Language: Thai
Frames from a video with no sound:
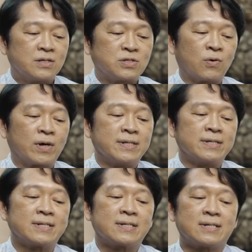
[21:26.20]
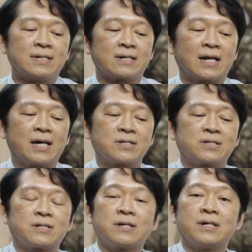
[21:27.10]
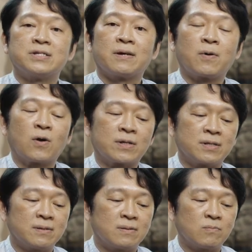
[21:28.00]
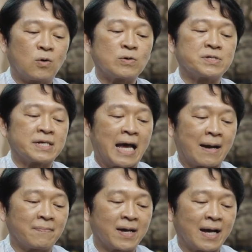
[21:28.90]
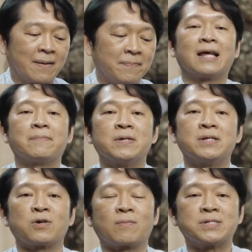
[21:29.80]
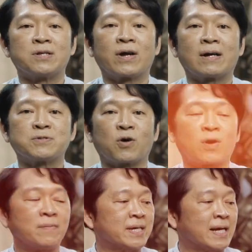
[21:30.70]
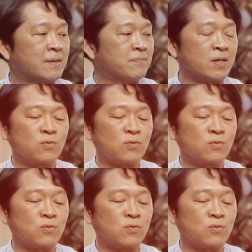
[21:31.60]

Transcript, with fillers: ส่วนเครื่องราชอิสริยาภรณ์มงกุฎสยามนะครับในปีสองพันสี่ร้อยห้าสิบสองก็มีการเปลี่ยน